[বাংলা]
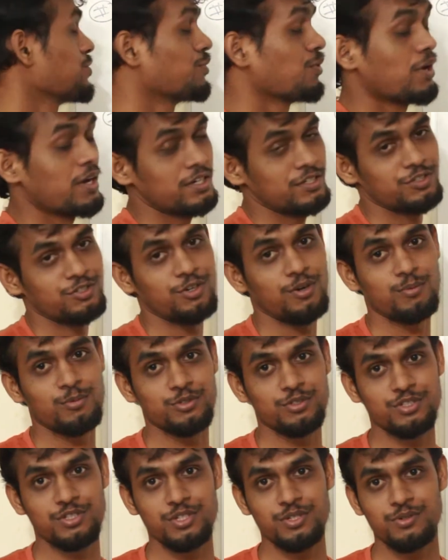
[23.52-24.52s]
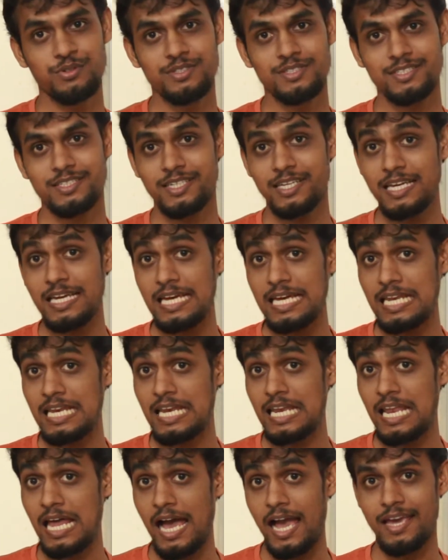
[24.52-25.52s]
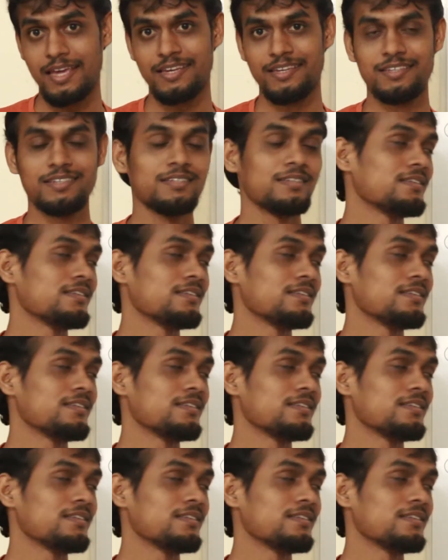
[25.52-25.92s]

দয়ের সমষ্টি হচ্ছে নাইন